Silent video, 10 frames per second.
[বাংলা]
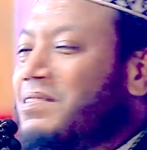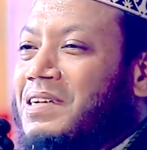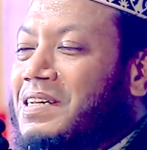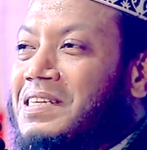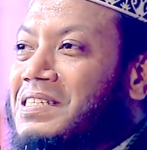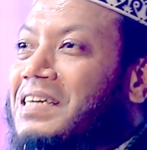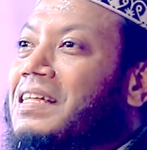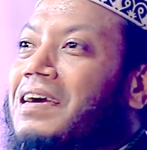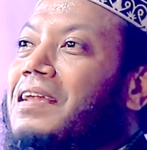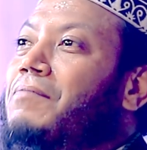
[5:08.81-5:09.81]
উনি নিজে
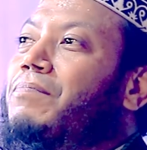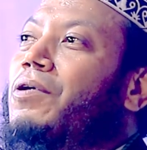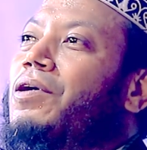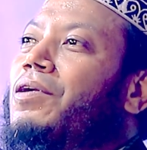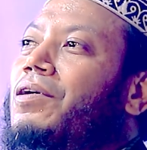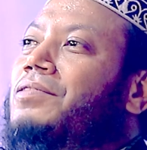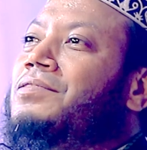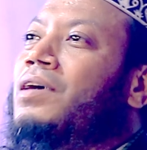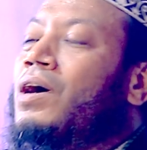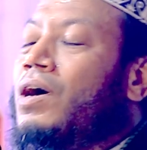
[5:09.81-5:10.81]
দেখলাম পড়লো
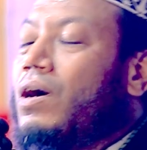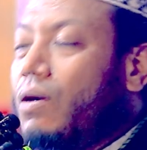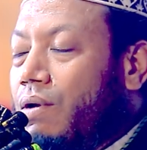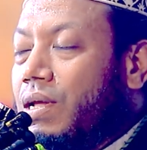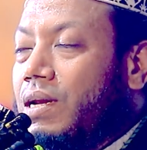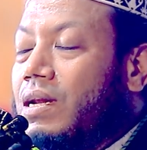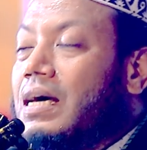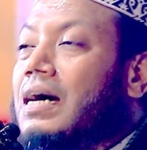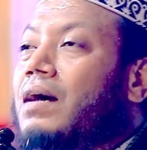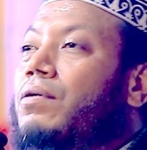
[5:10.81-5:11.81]

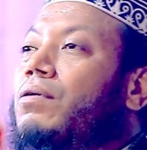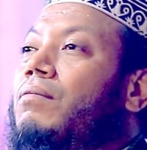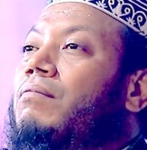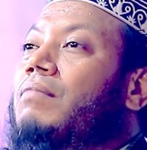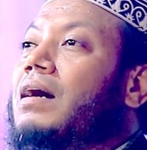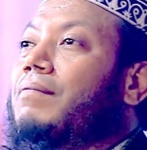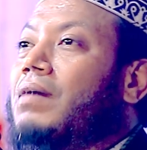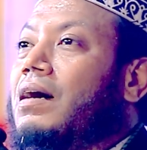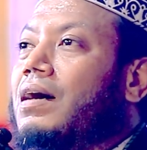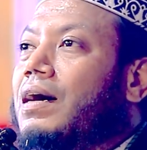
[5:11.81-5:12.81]
অলিল্লাহুম্মা
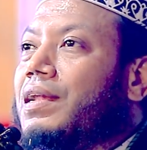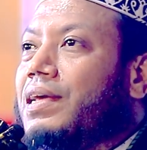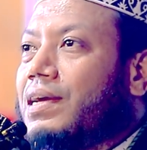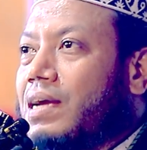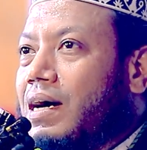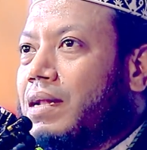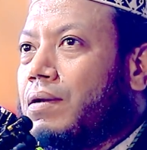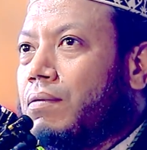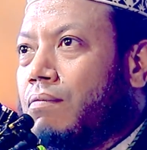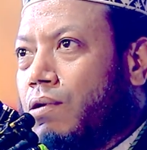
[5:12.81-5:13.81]
মালিকাল
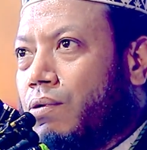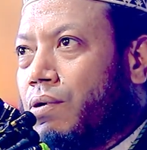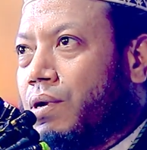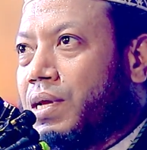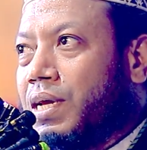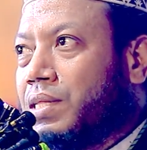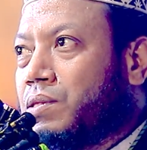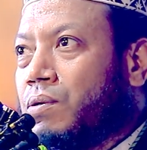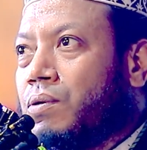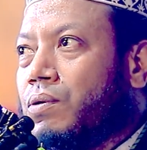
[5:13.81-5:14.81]
মুলকি
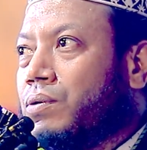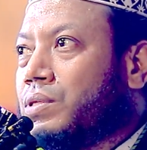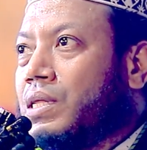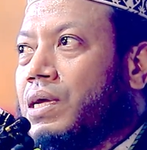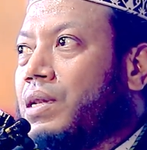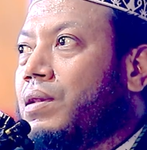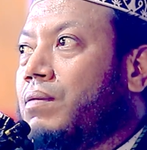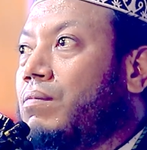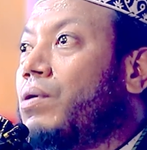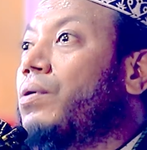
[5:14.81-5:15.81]
তুতিল
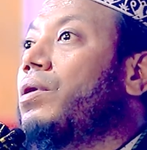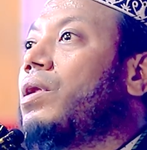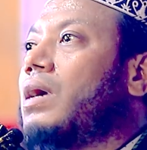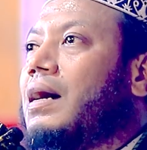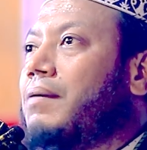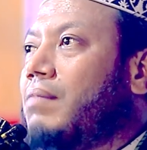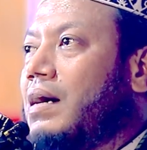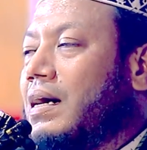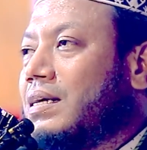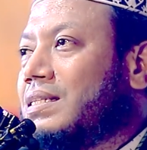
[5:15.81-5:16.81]
মুলকা
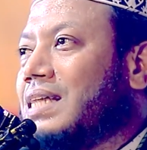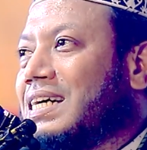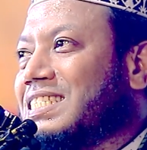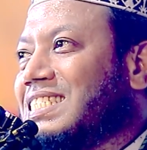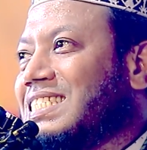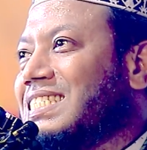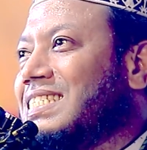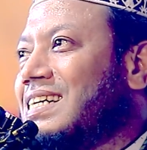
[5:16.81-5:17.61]
মান তাশা